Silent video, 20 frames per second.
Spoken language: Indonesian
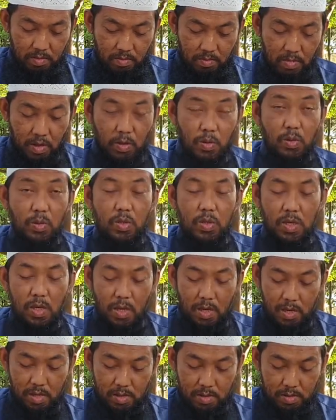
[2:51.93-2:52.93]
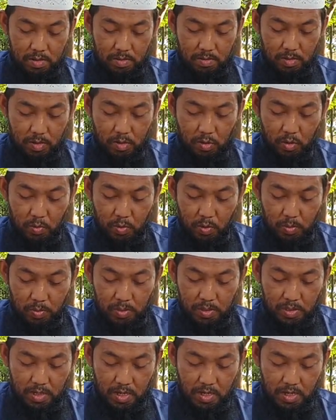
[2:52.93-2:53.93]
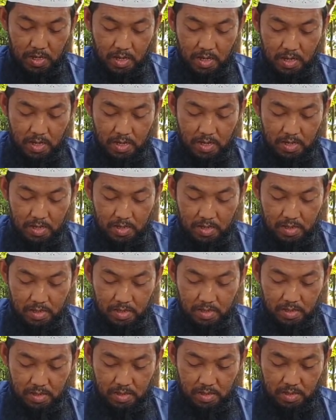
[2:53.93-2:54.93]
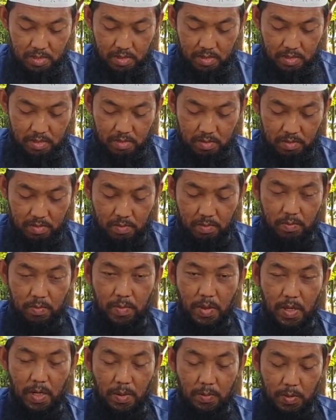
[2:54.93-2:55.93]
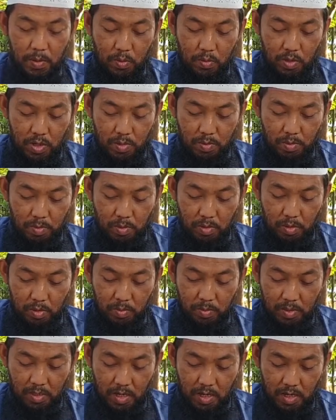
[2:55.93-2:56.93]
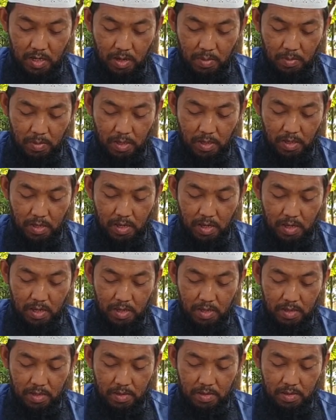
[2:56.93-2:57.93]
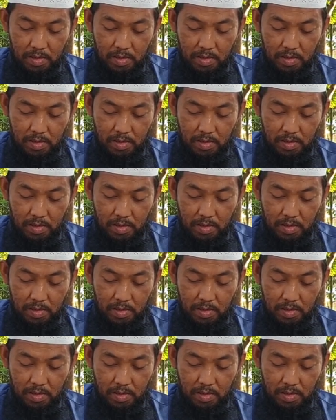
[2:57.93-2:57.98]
manusia itu pun menyangka para penghuni bumi itu menyangka mereka